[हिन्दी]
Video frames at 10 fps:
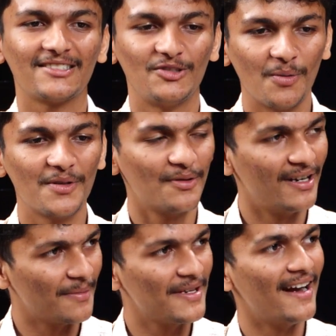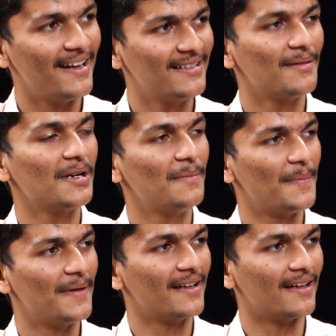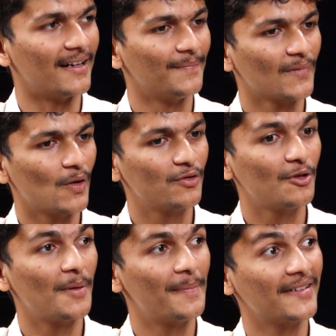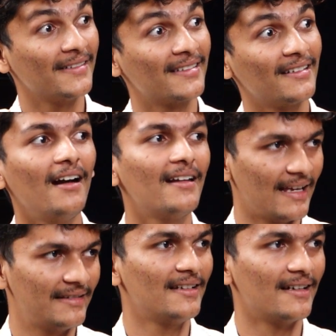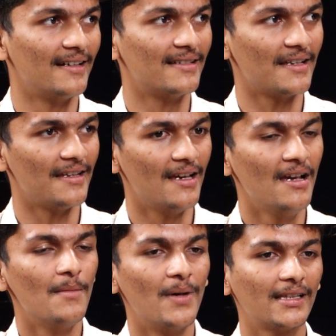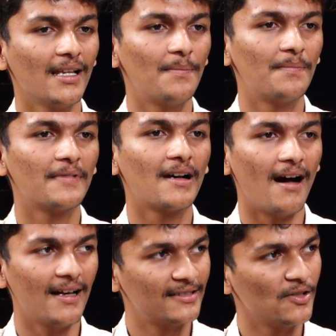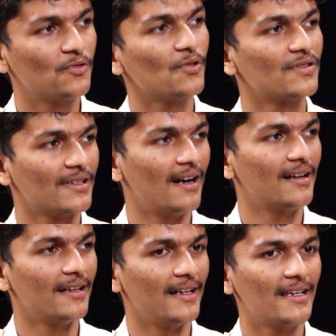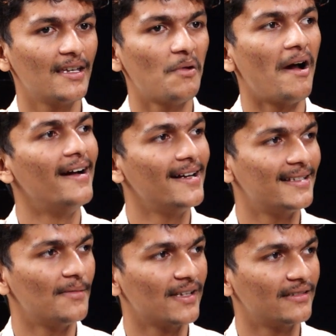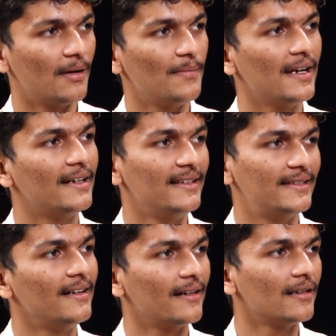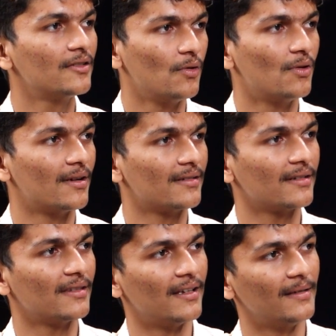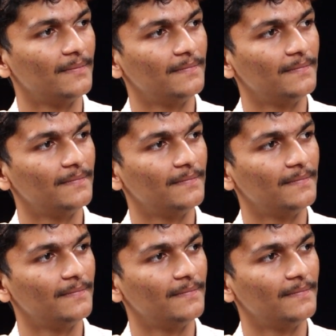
जो भी स्टूडेंट अभी आई आई टी के लिए प्रिपेयर करें उसको प्रिपरेशन स्टार्ट कैसे करनी चाहिए मतलब कहाँ से उसको स्टार्ट करे कि वो आई जेम एग्ज़ाम में एक डिसेंट रैंक स्कोर कर सकता है